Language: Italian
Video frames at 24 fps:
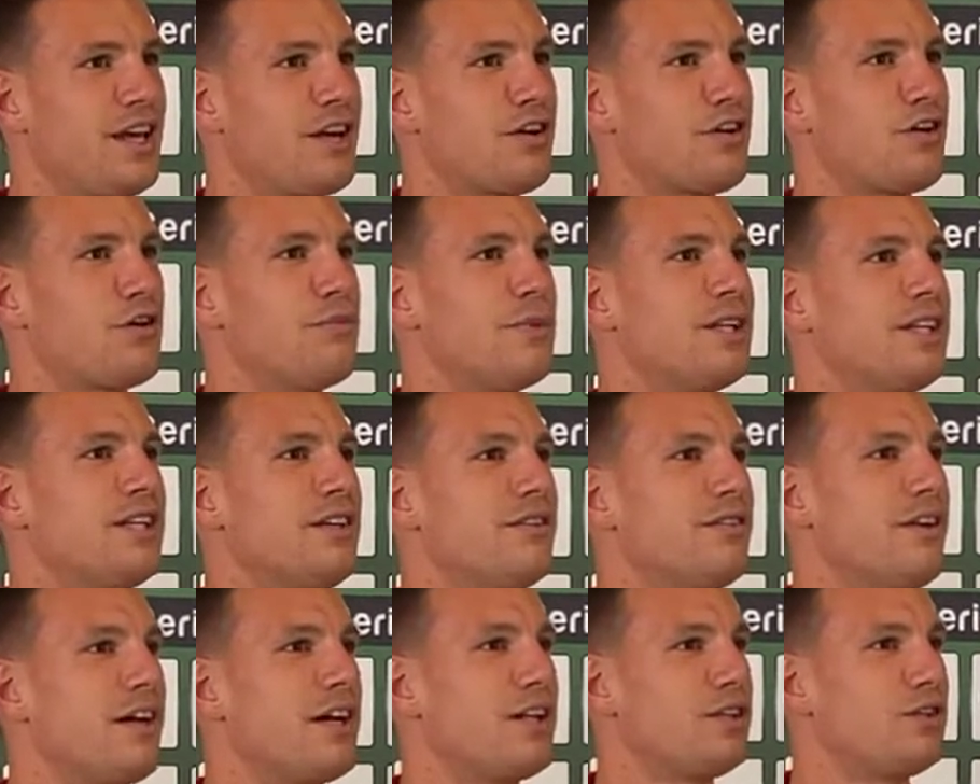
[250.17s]
come
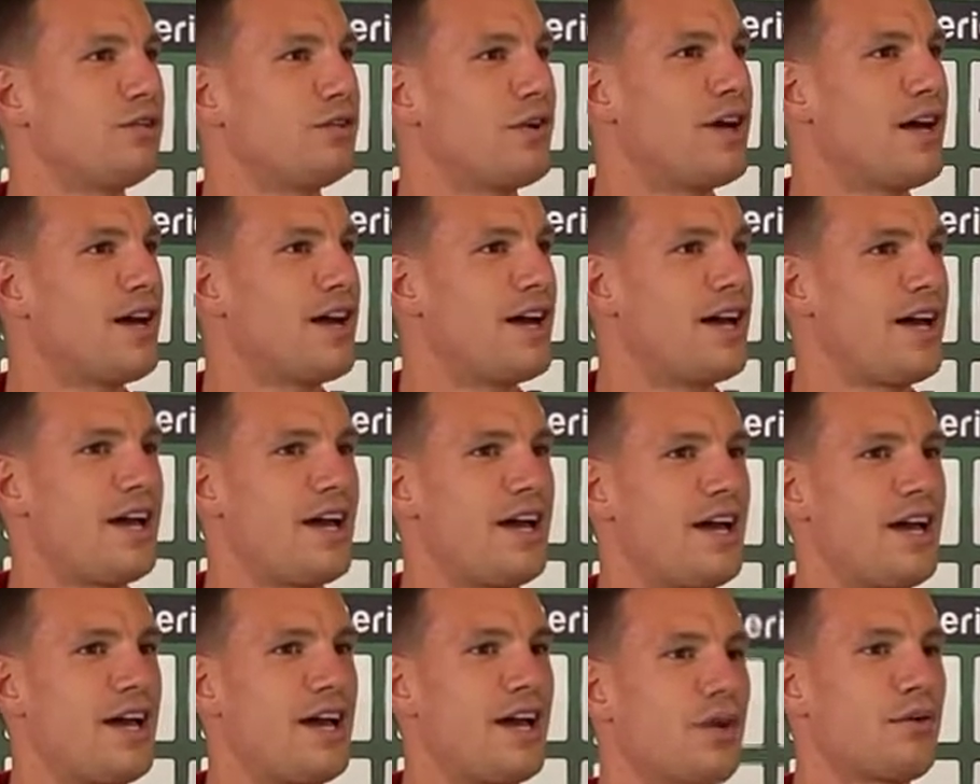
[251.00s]
difetto
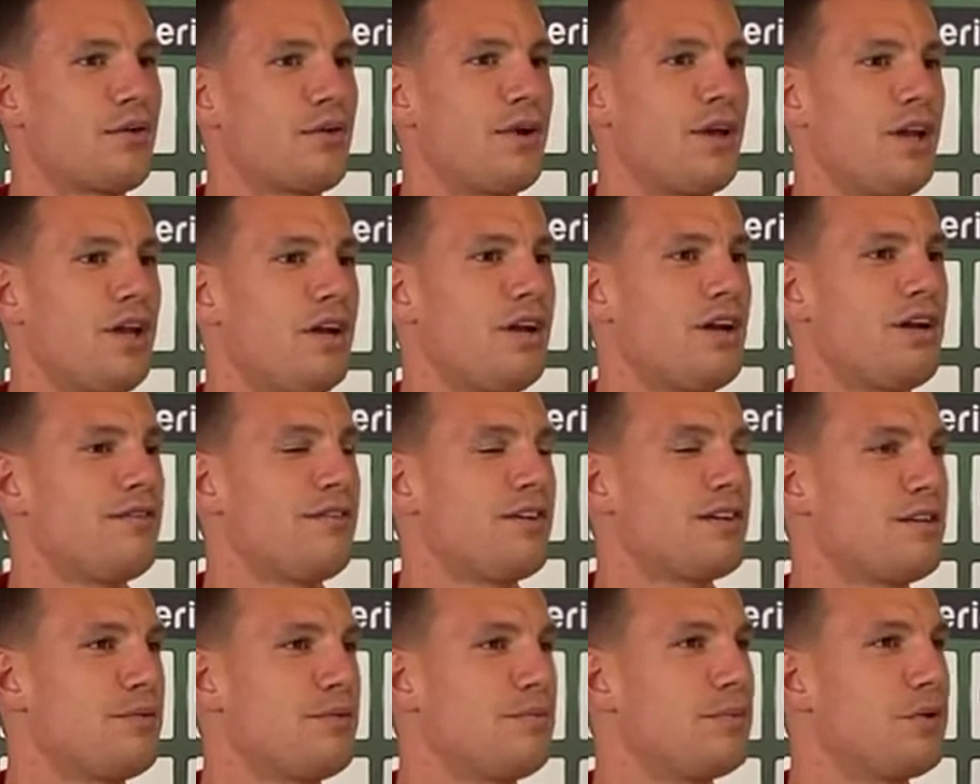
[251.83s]
è quella, la
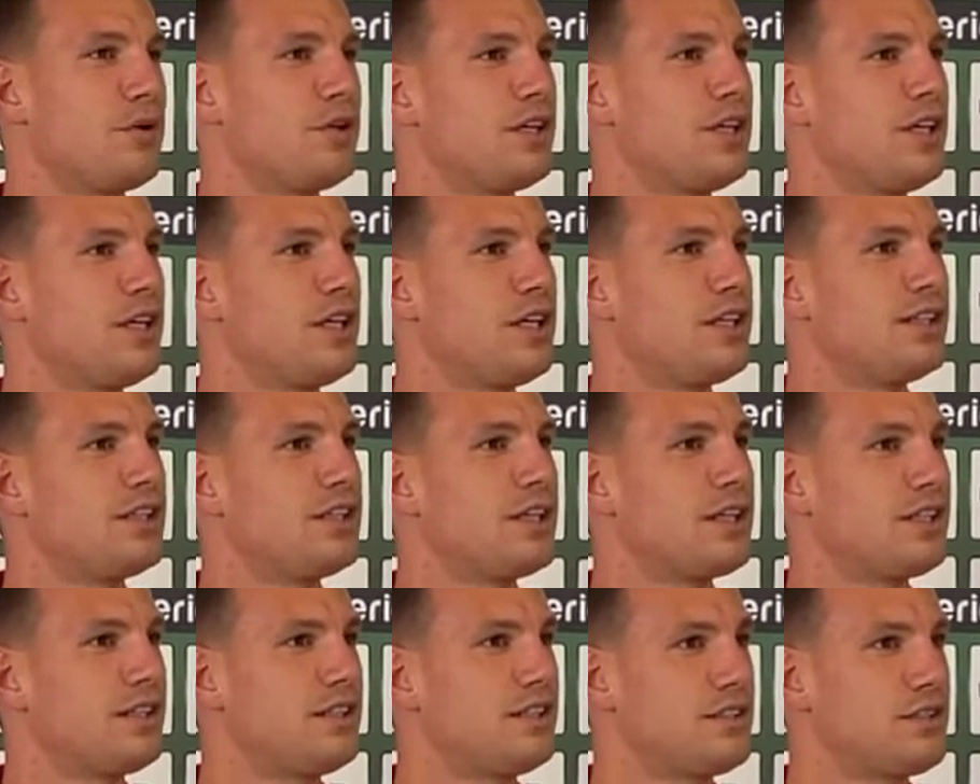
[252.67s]
fase un po' di
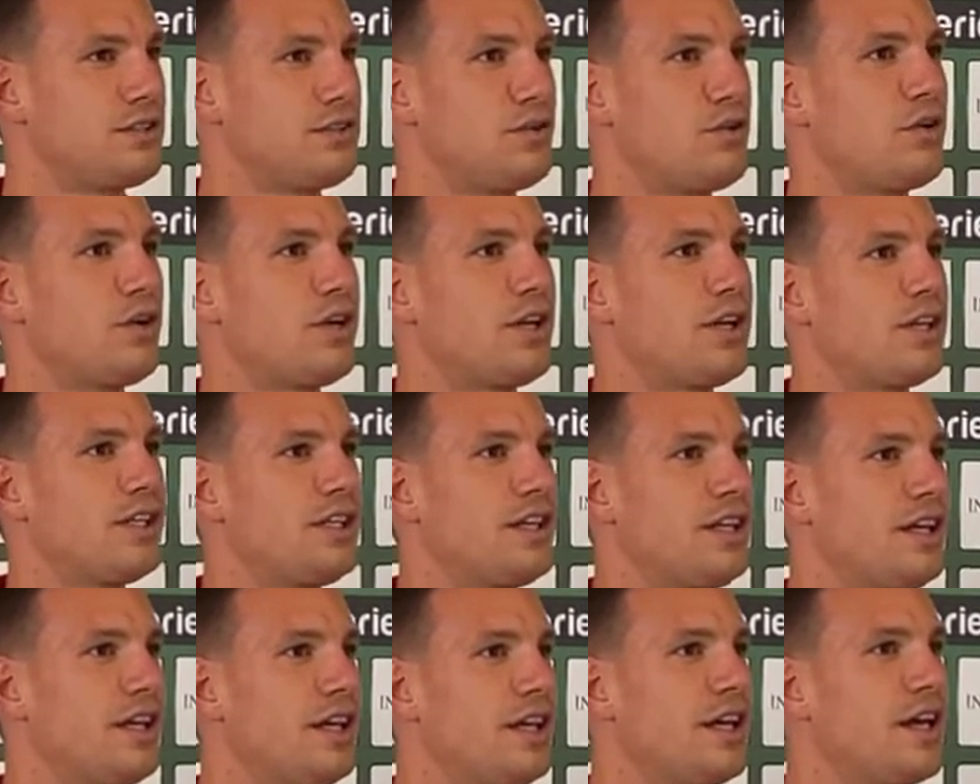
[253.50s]
interdizione,
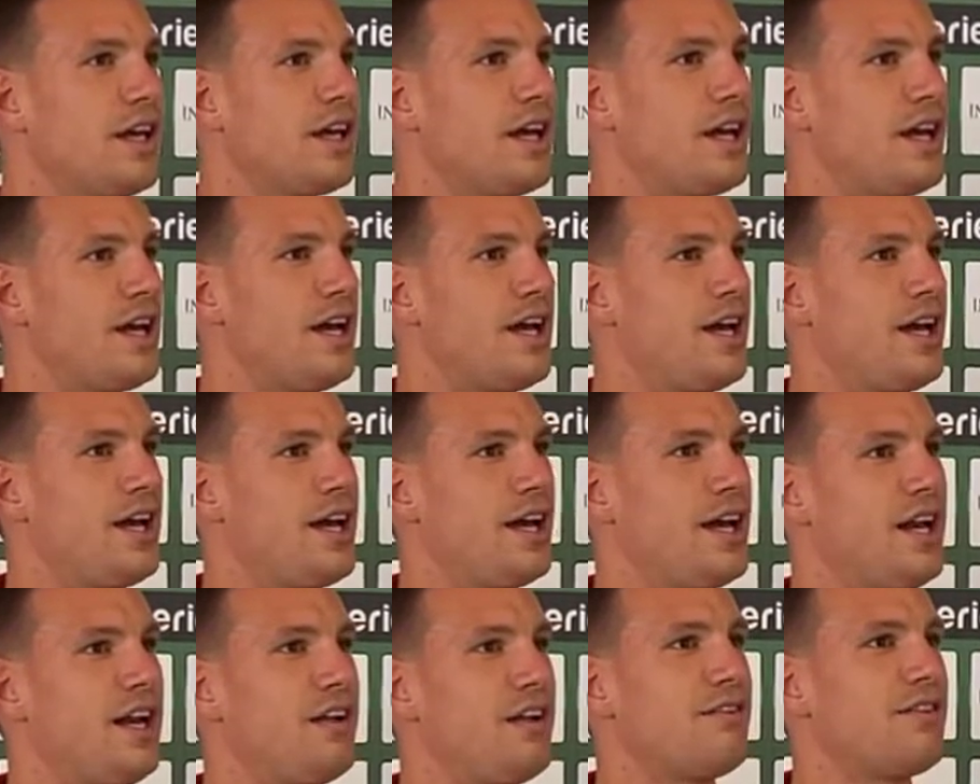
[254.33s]
di,
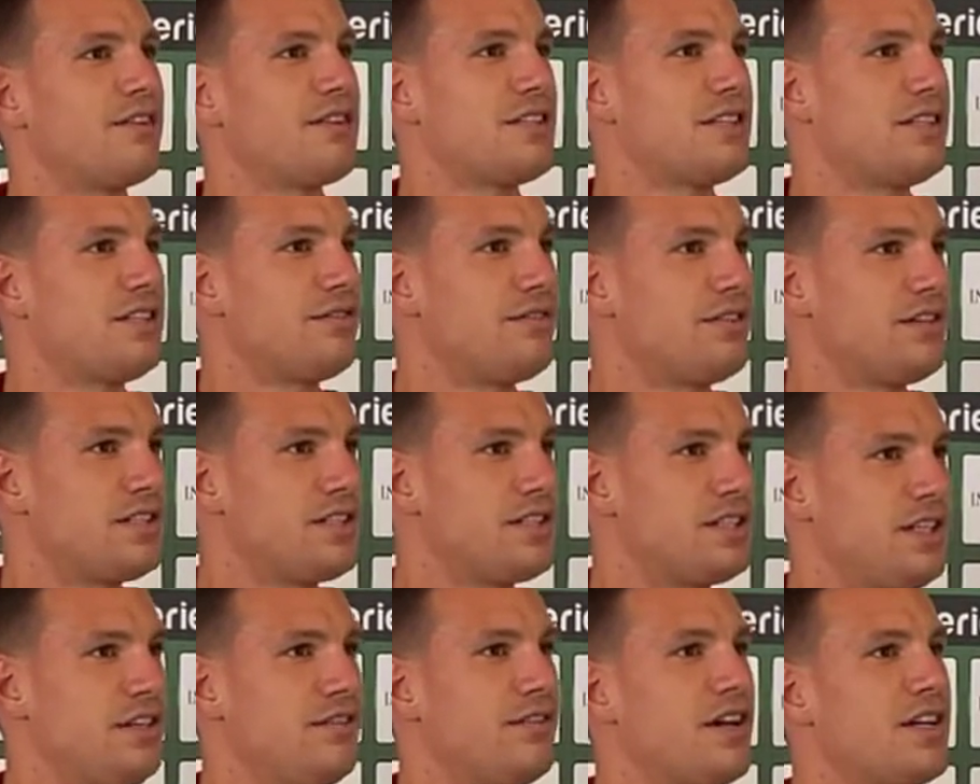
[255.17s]
eh, la fase
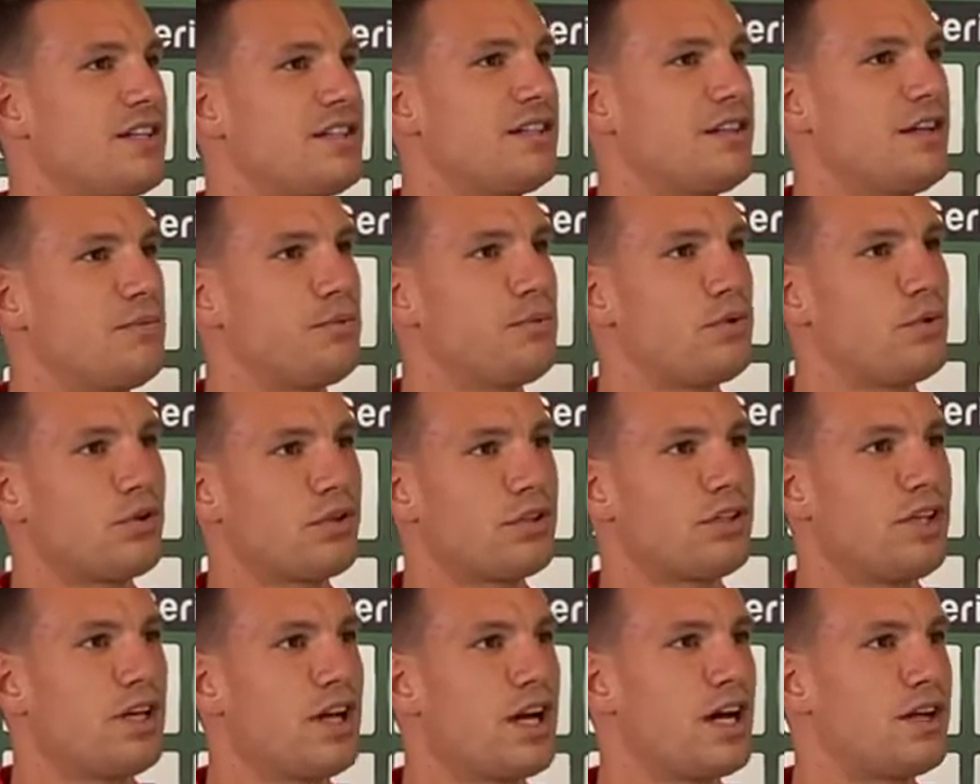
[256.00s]
difensiva, essere più
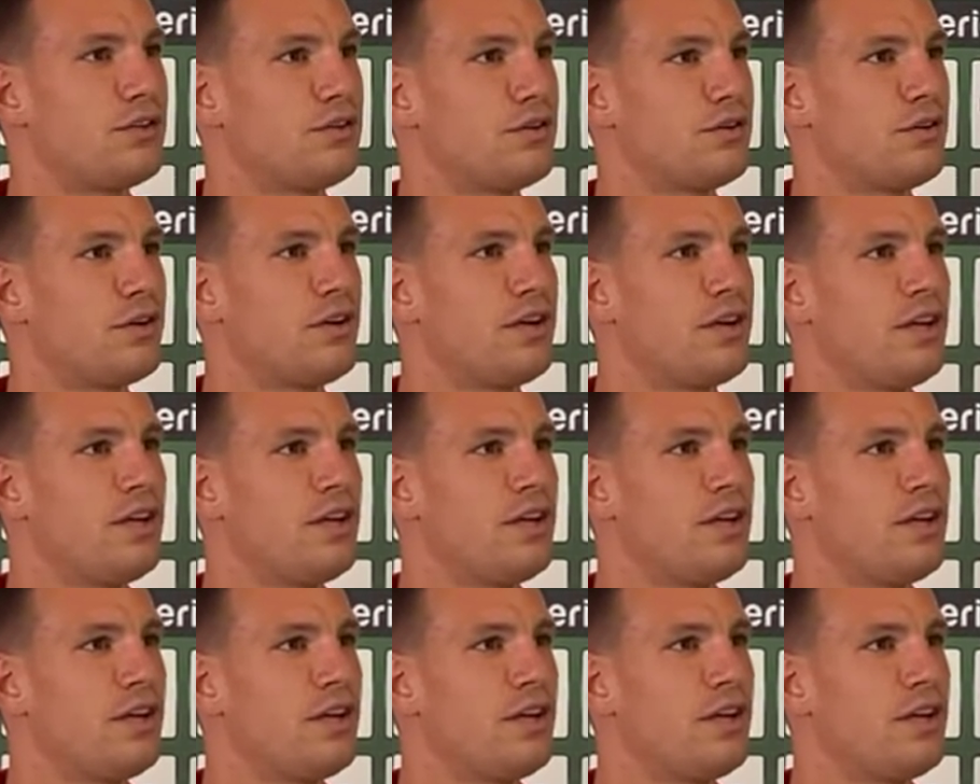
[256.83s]
ordinato,